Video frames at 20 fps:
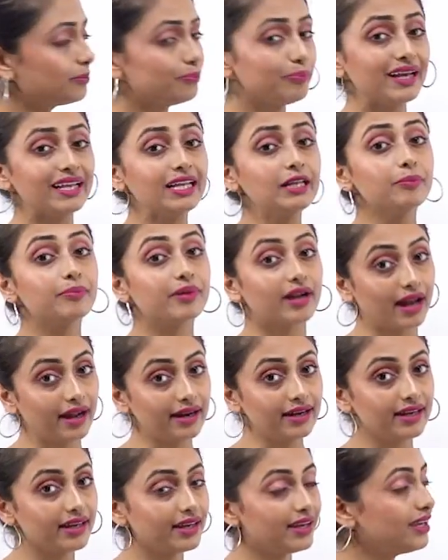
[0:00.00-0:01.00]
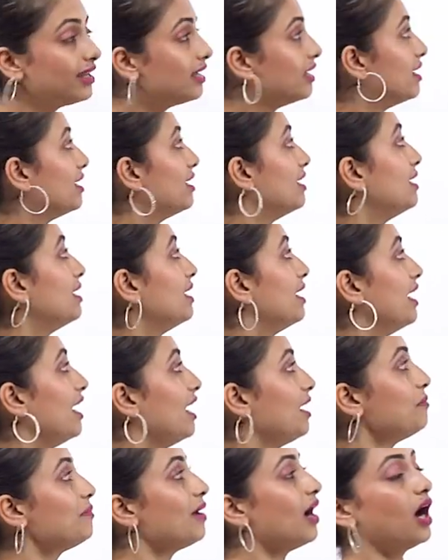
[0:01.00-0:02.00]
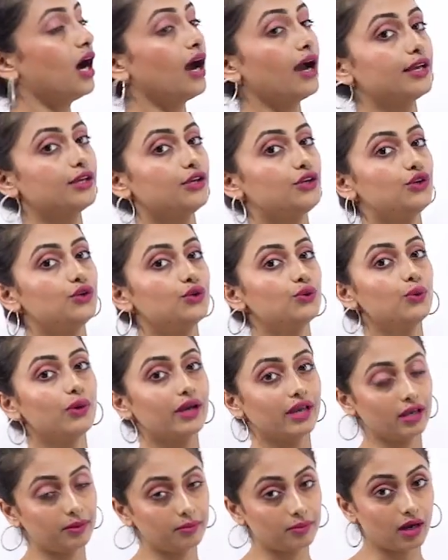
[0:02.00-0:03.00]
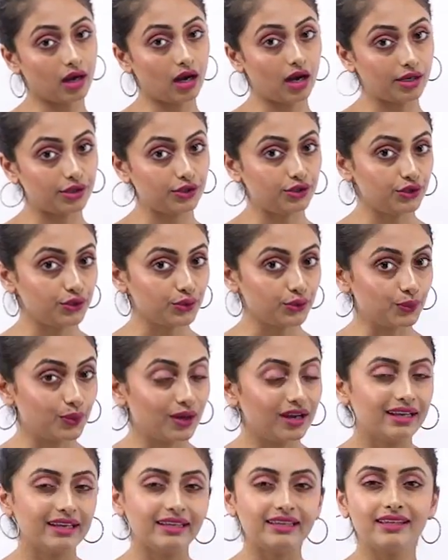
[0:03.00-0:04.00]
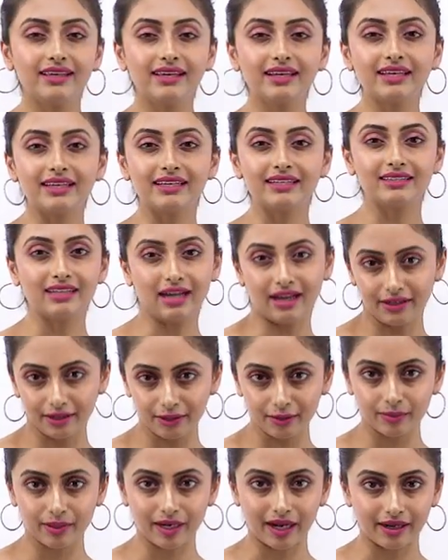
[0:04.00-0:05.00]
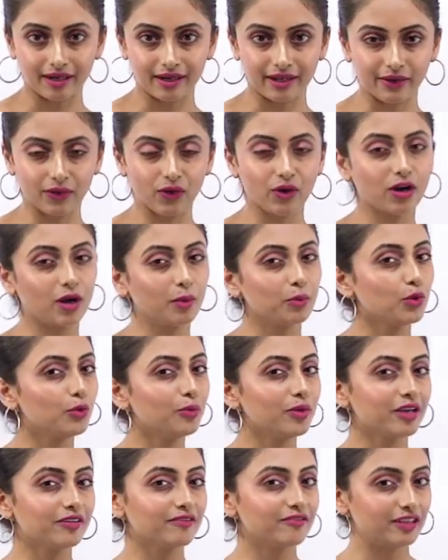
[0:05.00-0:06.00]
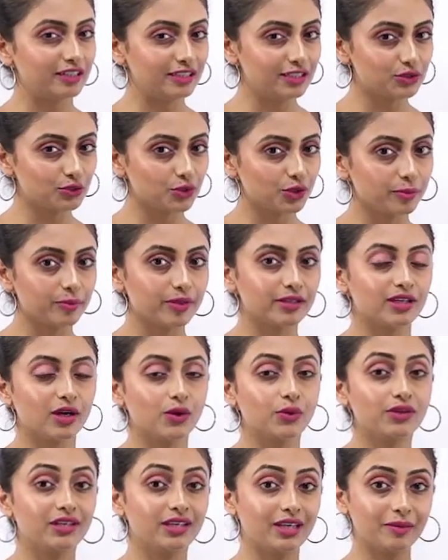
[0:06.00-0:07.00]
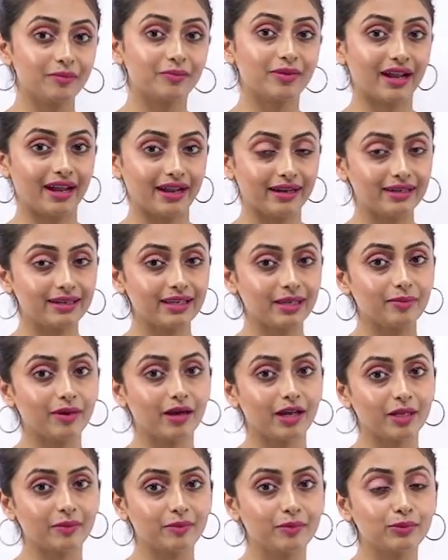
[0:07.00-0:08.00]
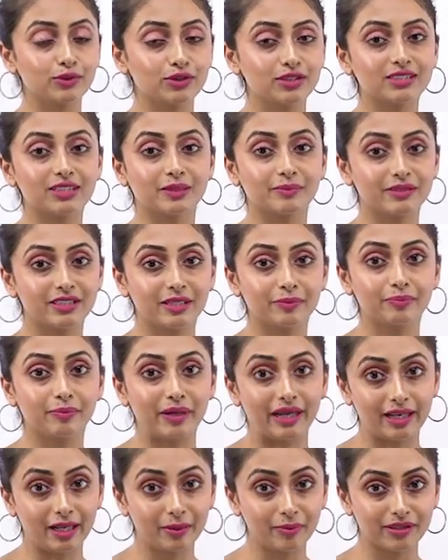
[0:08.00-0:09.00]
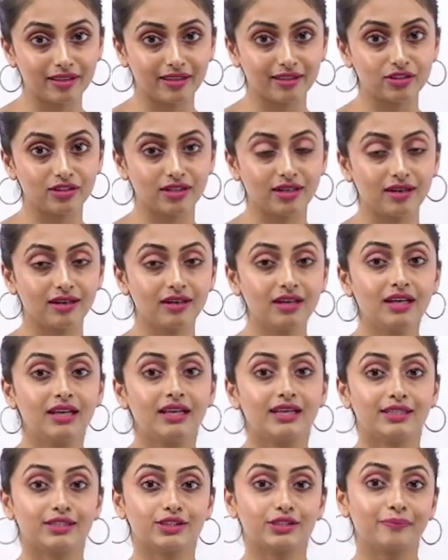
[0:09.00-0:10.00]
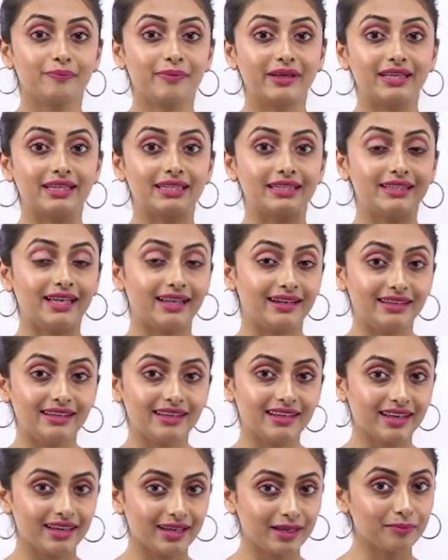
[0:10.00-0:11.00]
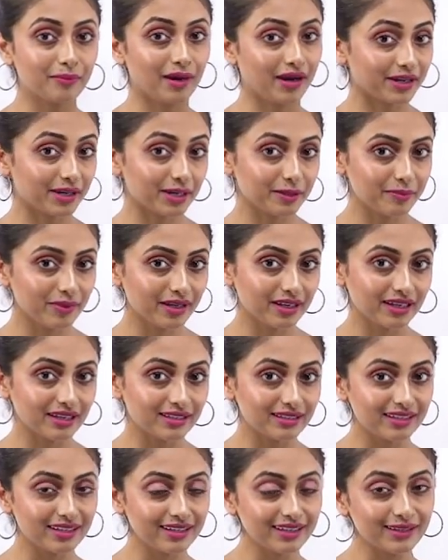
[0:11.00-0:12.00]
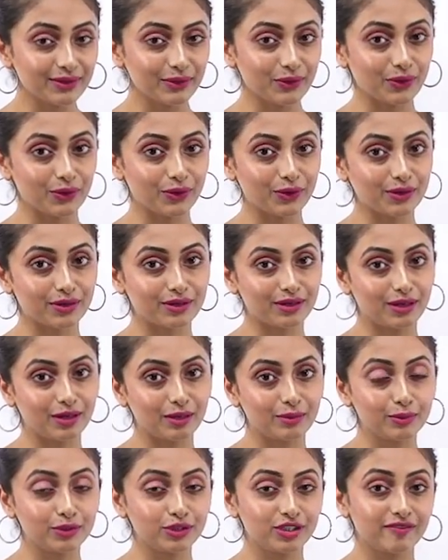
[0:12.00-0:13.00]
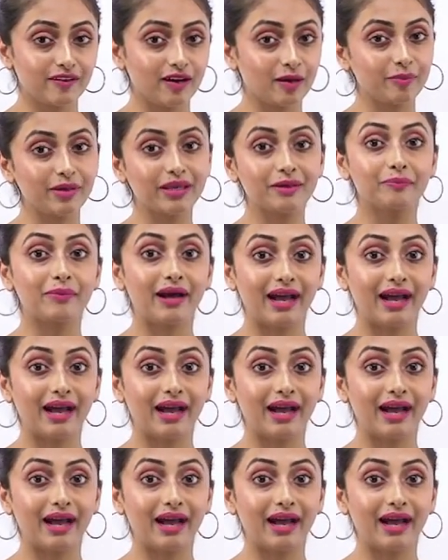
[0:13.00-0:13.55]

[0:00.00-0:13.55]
पहली ब्रांड है एम आई यू एम आई यू ये एक इटालियन ब्रांड है और आपको मैं एक फ़नी स्टोरी बताऊं ये ब्रांड के बारे में मुझे सबसे पहले पता चला जब मैं दिल्ली के एक मार्केट में गई थी और मुझे वहाँ पे एक